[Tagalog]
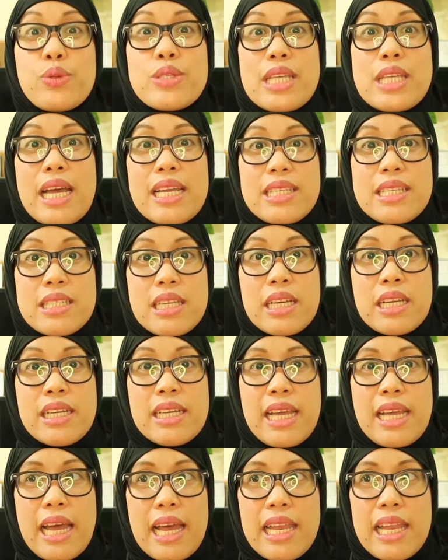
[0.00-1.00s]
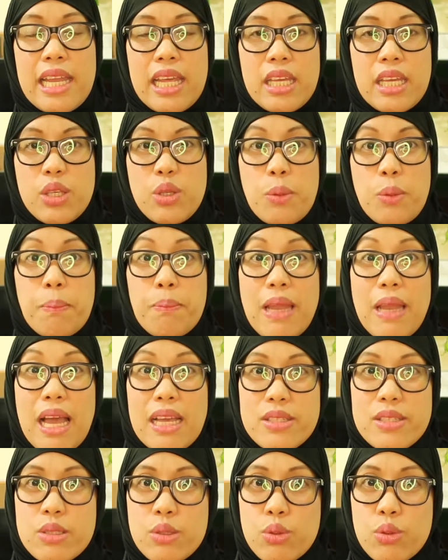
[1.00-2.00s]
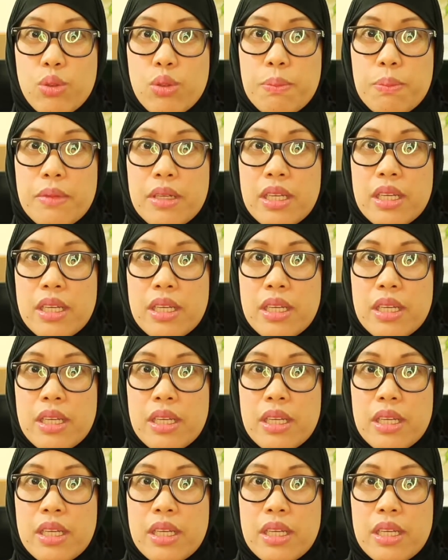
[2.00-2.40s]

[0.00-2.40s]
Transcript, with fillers: kung saan siyang galing, yung black soap.